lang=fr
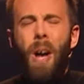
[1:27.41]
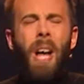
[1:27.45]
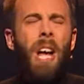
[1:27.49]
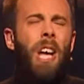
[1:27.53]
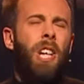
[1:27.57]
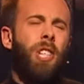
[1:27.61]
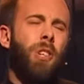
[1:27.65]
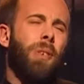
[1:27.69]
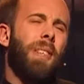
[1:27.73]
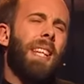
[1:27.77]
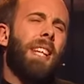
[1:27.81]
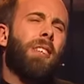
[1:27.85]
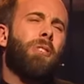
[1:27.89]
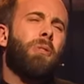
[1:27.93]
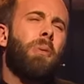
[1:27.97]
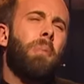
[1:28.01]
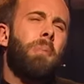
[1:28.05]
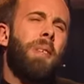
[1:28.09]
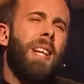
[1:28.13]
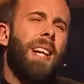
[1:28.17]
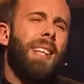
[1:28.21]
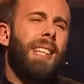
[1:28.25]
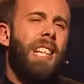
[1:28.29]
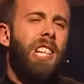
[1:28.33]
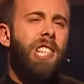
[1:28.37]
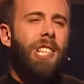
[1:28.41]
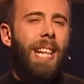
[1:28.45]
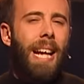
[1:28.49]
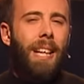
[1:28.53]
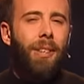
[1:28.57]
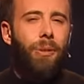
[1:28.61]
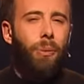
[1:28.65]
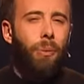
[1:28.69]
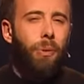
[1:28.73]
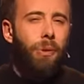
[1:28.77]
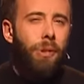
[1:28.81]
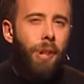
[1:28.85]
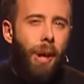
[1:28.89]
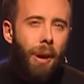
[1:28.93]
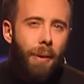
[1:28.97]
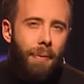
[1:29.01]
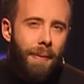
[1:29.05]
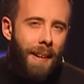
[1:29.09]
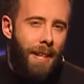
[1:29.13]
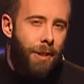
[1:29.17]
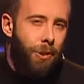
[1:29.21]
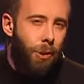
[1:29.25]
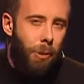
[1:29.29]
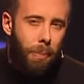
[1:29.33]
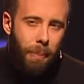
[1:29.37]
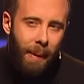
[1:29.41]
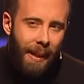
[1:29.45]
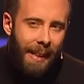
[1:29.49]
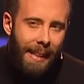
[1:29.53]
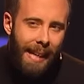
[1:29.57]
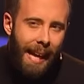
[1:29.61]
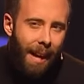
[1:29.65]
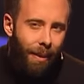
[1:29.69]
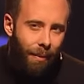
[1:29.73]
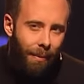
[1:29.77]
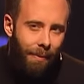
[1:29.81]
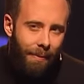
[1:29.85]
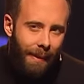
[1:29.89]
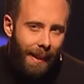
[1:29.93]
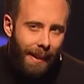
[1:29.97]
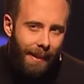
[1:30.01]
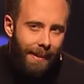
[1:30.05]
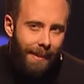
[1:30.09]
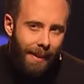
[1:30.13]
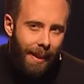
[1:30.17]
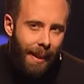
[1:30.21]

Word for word: J'en ai combien des chatons neufs à ce prix-là, en fait